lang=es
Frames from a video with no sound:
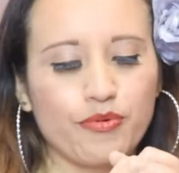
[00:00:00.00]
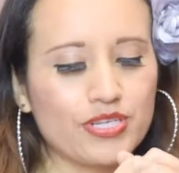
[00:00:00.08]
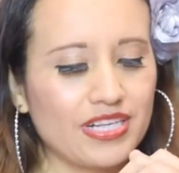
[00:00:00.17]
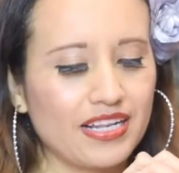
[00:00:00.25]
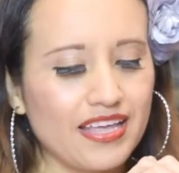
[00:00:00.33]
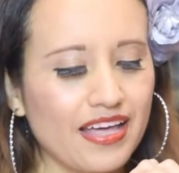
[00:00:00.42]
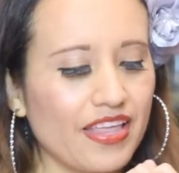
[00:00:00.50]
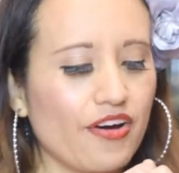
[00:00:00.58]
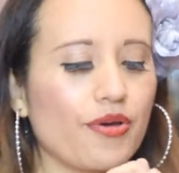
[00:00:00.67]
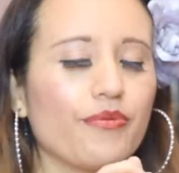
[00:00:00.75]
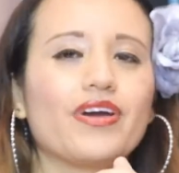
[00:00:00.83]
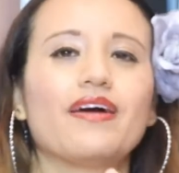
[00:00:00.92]
Pues el día de
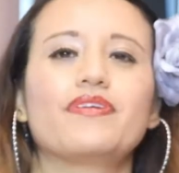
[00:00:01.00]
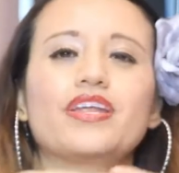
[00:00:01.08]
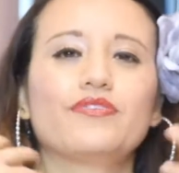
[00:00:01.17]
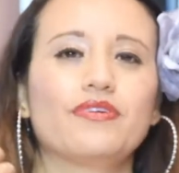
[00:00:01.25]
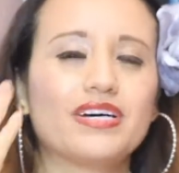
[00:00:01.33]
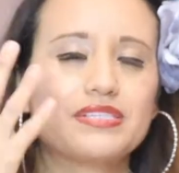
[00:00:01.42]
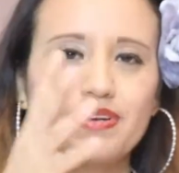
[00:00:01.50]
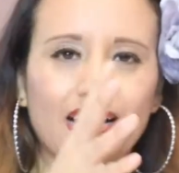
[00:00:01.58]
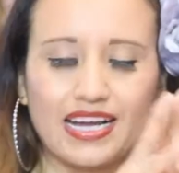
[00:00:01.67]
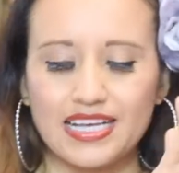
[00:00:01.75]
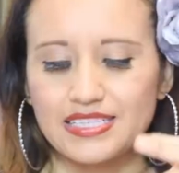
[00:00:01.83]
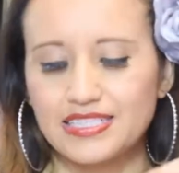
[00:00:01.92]
hoy voy a abrir nuevas
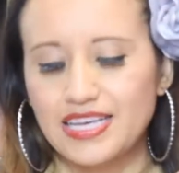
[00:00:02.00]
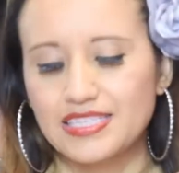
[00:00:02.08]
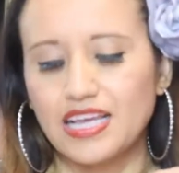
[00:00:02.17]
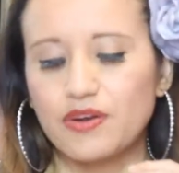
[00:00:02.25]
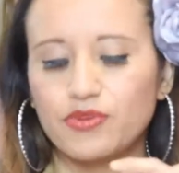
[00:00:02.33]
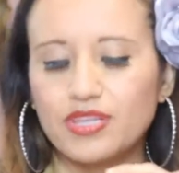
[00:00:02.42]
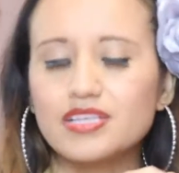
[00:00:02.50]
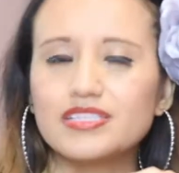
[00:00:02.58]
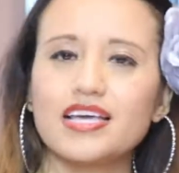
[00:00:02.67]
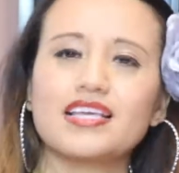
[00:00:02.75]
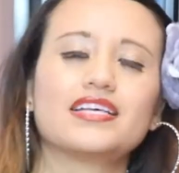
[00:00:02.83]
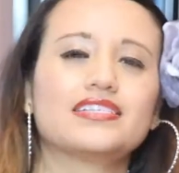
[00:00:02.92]
fragancias que algunas
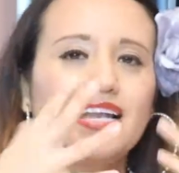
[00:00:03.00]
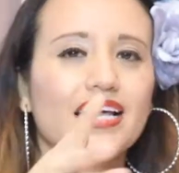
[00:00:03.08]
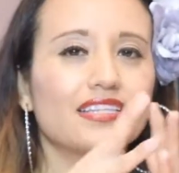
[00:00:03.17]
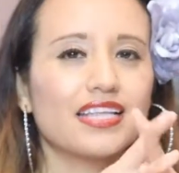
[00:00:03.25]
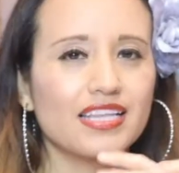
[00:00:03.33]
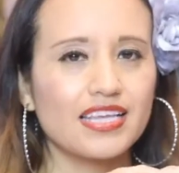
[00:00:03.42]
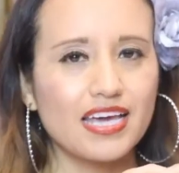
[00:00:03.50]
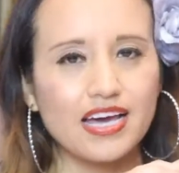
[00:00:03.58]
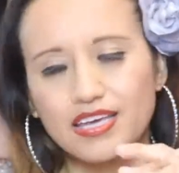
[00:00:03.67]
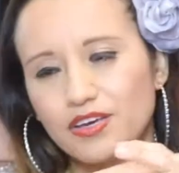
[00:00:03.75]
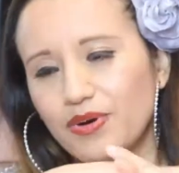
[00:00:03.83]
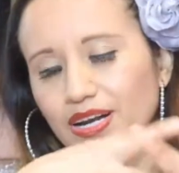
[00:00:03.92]
de ellas ya las tenía
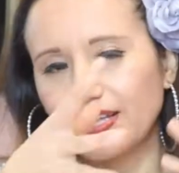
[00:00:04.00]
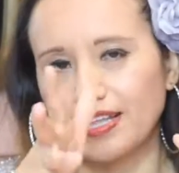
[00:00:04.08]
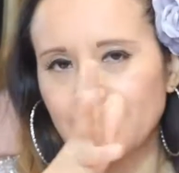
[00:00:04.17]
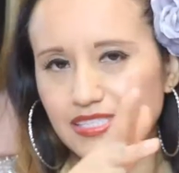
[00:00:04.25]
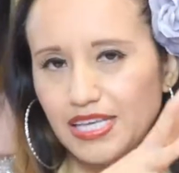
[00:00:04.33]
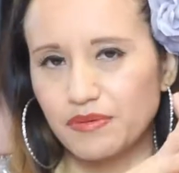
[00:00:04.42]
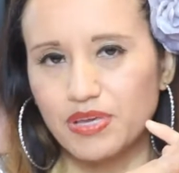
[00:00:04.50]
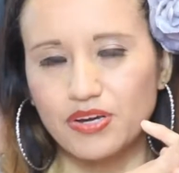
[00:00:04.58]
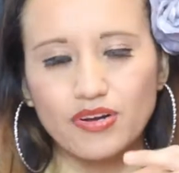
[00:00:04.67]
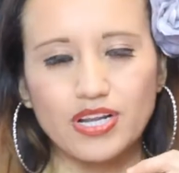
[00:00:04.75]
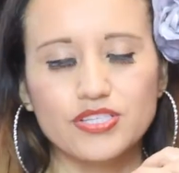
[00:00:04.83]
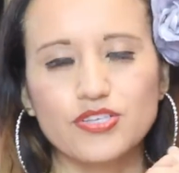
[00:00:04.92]
ahí guardadas en mi
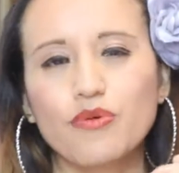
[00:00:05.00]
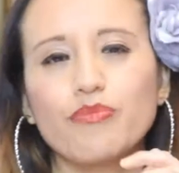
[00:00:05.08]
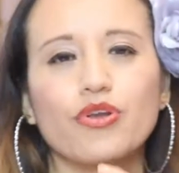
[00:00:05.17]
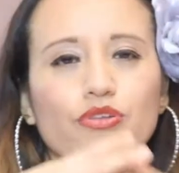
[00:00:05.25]
colección,